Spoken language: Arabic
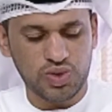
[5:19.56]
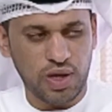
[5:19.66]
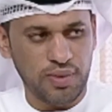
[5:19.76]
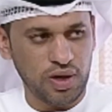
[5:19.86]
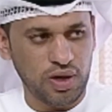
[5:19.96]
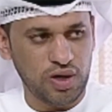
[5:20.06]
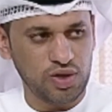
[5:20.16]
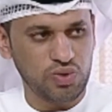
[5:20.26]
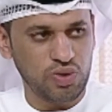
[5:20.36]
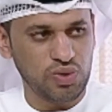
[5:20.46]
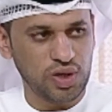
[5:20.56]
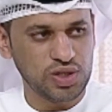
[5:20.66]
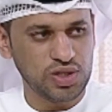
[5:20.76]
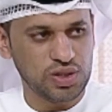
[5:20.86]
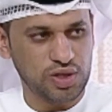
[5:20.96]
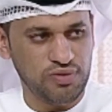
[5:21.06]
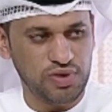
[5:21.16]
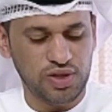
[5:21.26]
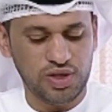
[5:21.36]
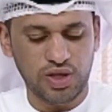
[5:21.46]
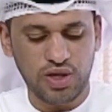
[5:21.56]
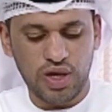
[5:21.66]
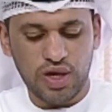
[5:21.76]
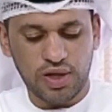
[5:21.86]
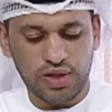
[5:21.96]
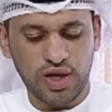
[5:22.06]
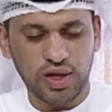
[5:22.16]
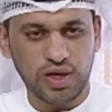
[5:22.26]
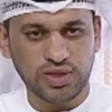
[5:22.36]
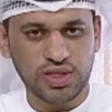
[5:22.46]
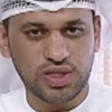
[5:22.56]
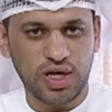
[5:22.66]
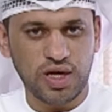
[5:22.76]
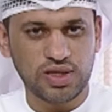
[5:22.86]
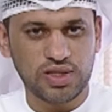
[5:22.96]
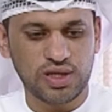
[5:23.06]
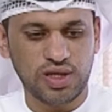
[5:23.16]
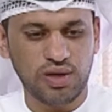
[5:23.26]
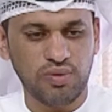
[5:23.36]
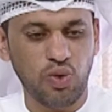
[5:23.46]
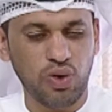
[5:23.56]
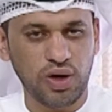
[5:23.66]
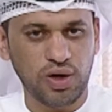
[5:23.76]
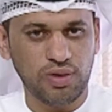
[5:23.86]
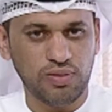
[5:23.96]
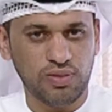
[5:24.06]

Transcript: مسابقات وورش تنفيذية كذلك خصصنا هذه السنة موقع